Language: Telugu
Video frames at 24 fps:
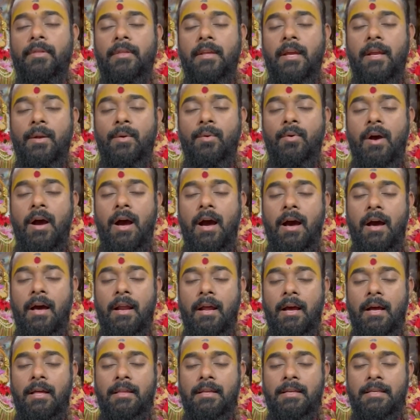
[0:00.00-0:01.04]
నిన్ను
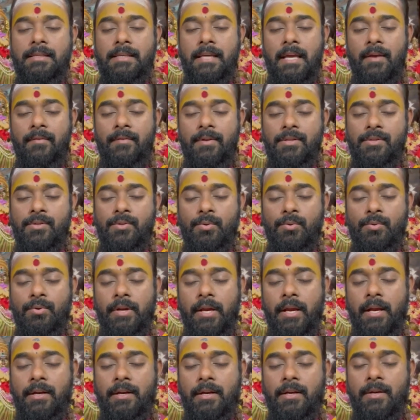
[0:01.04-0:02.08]
ఆరాధన
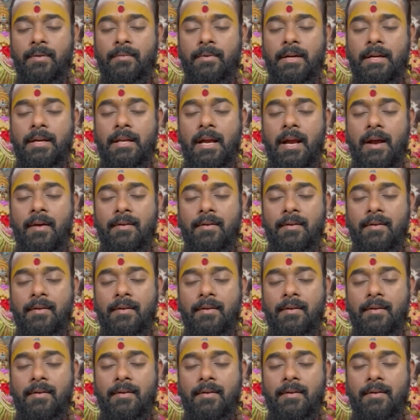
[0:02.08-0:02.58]
సేవించుకునేటటువంటి